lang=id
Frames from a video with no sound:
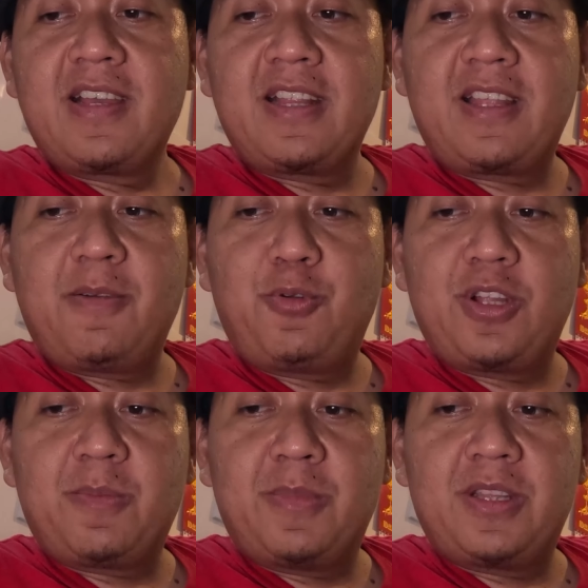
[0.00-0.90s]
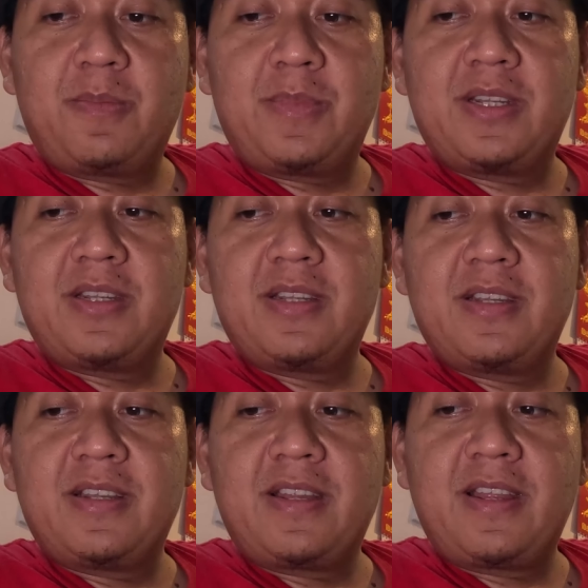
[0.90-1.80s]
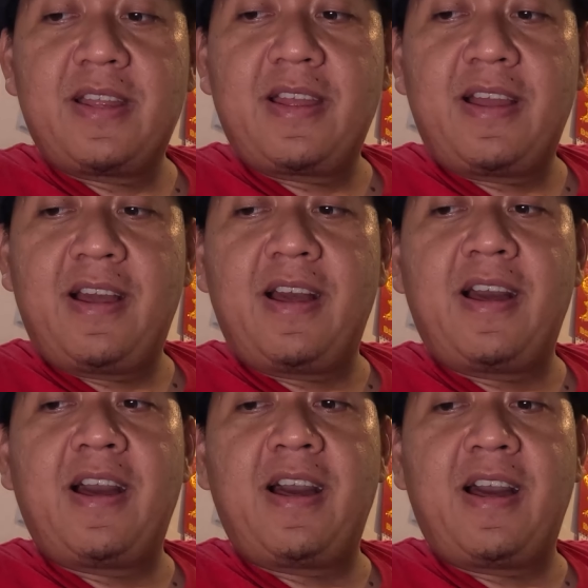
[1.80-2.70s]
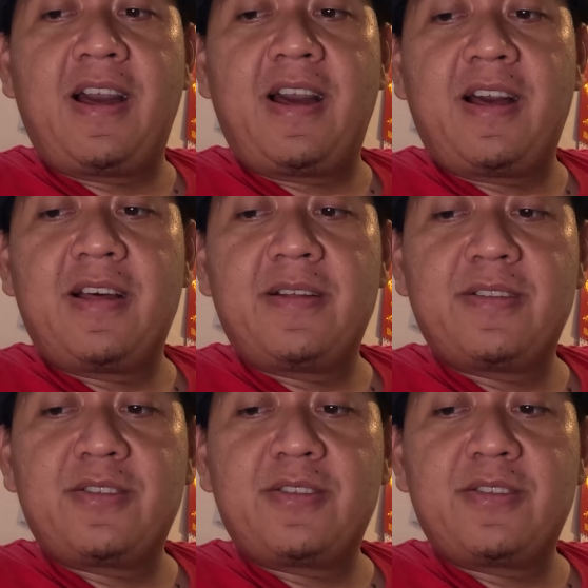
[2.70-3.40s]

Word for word: kita hmm, buat oh, teman-teman ya. Uh, uh, ya